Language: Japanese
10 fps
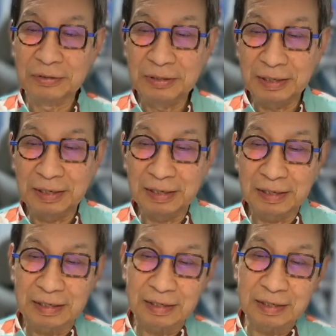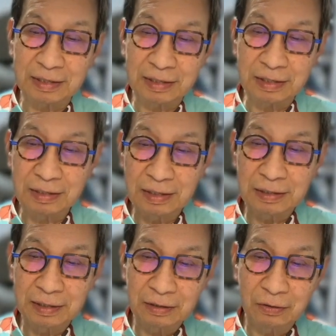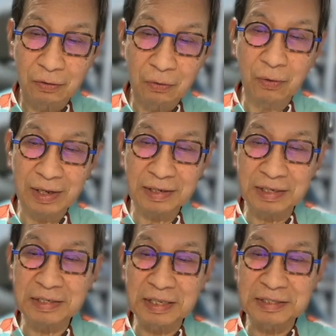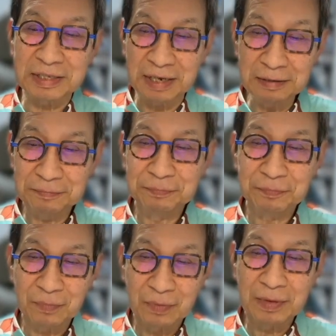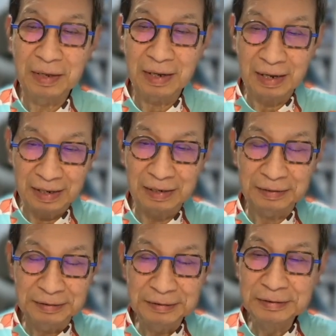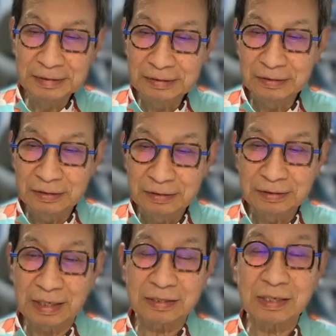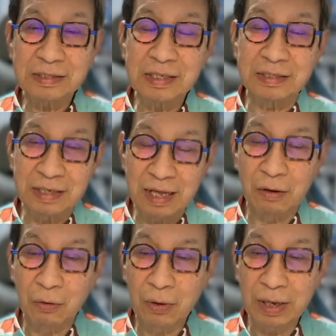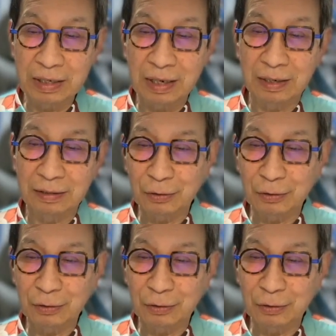えーえー、応援機器でしてね、はい。懐かしいですね。大江だなんて言